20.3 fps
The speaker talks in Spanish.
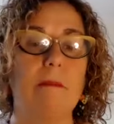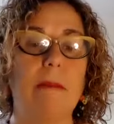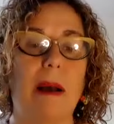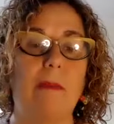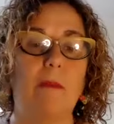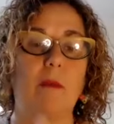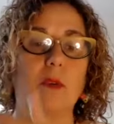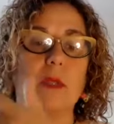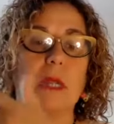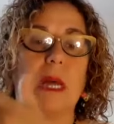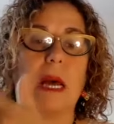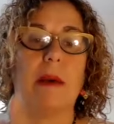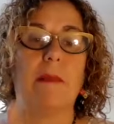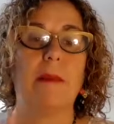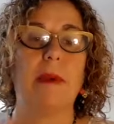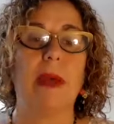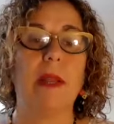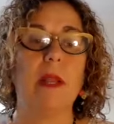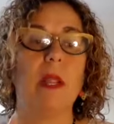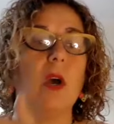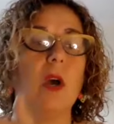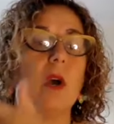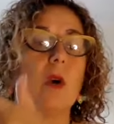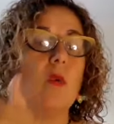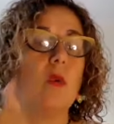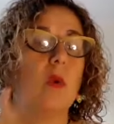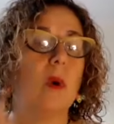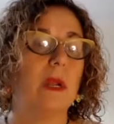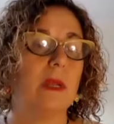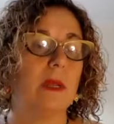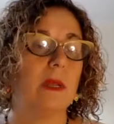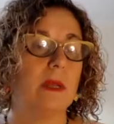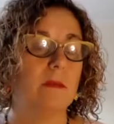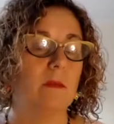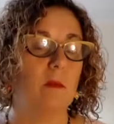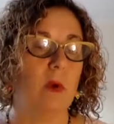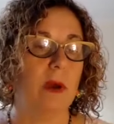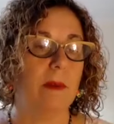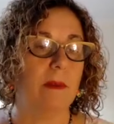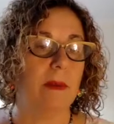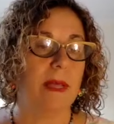vamos a ver cuál
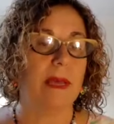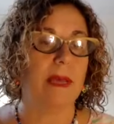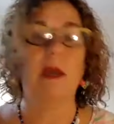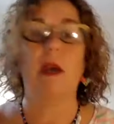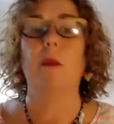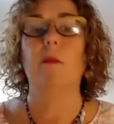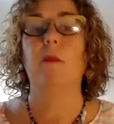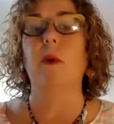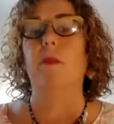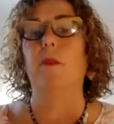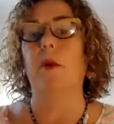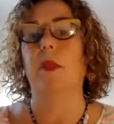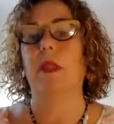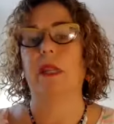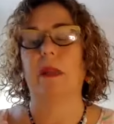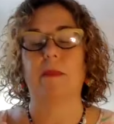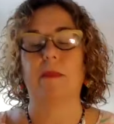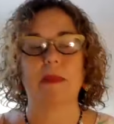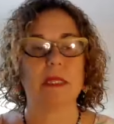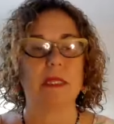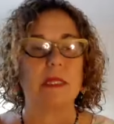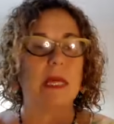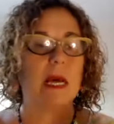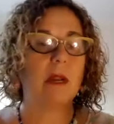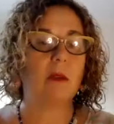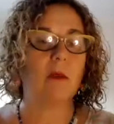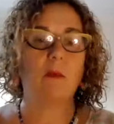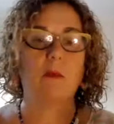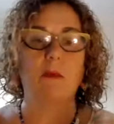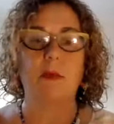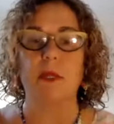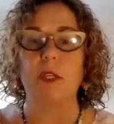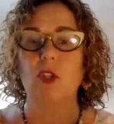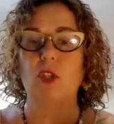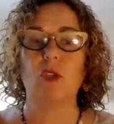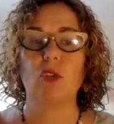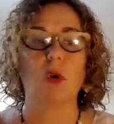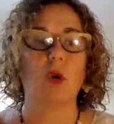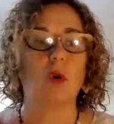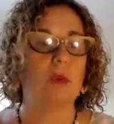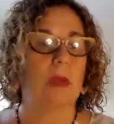inmueble. puede representar un
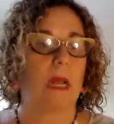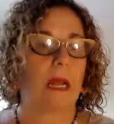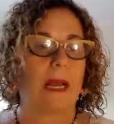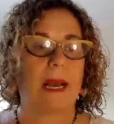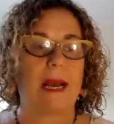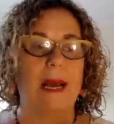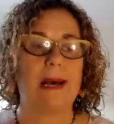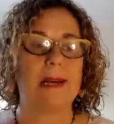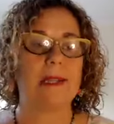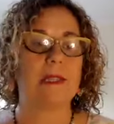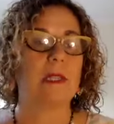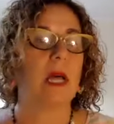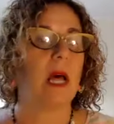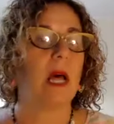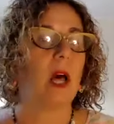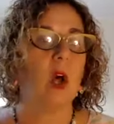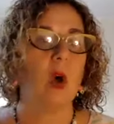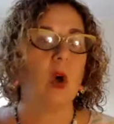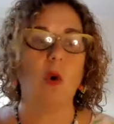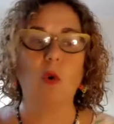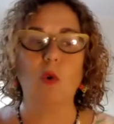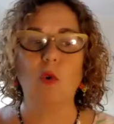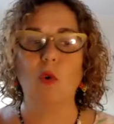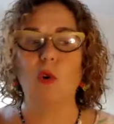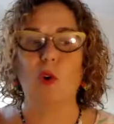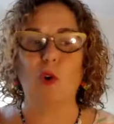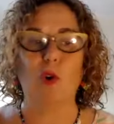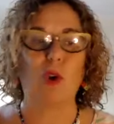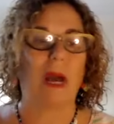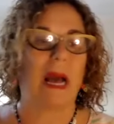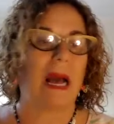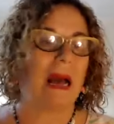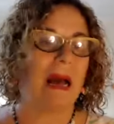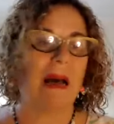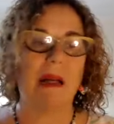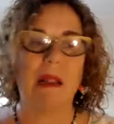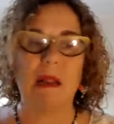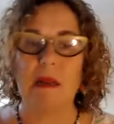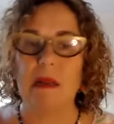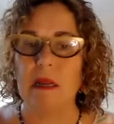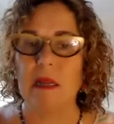piso, una casa, un
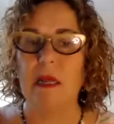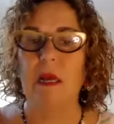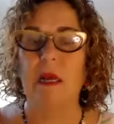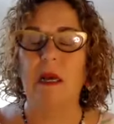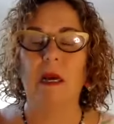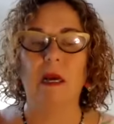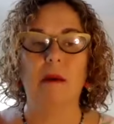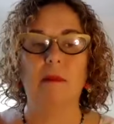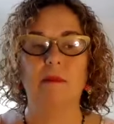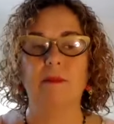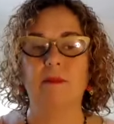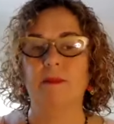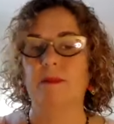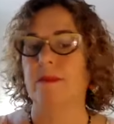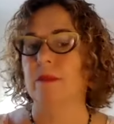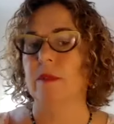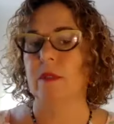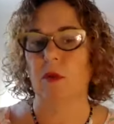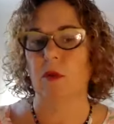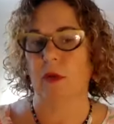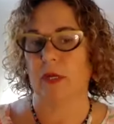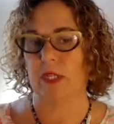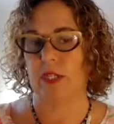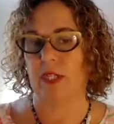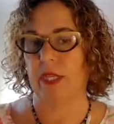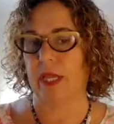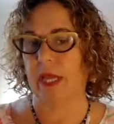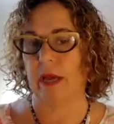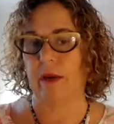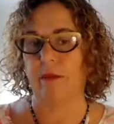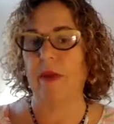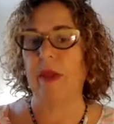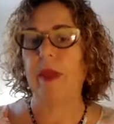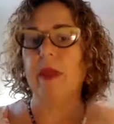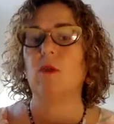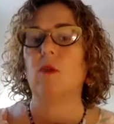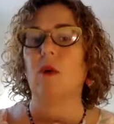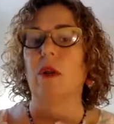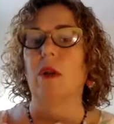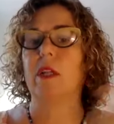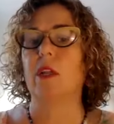local, lo que sea,
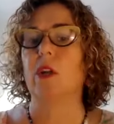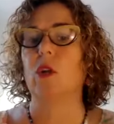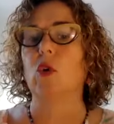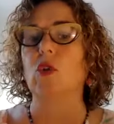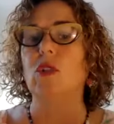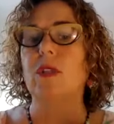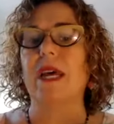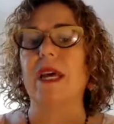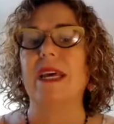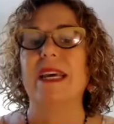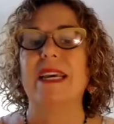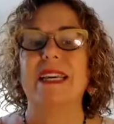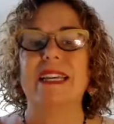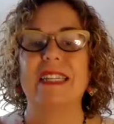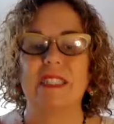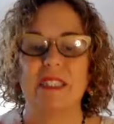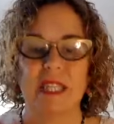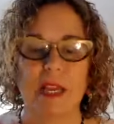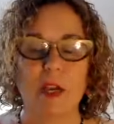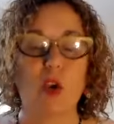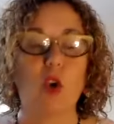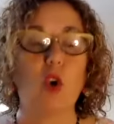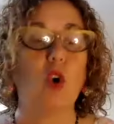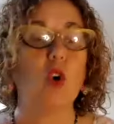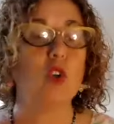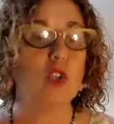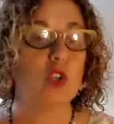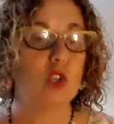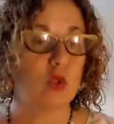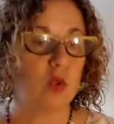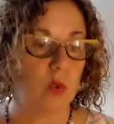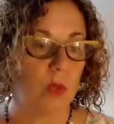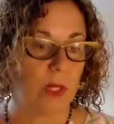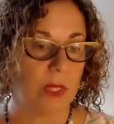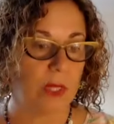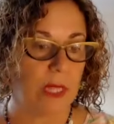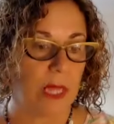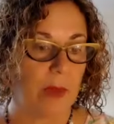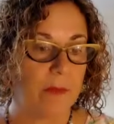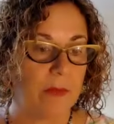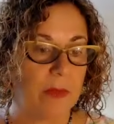¿eh? cualquier cosa que esté
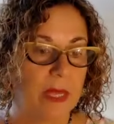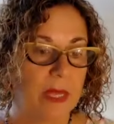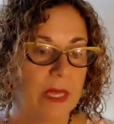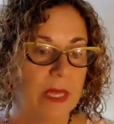construida.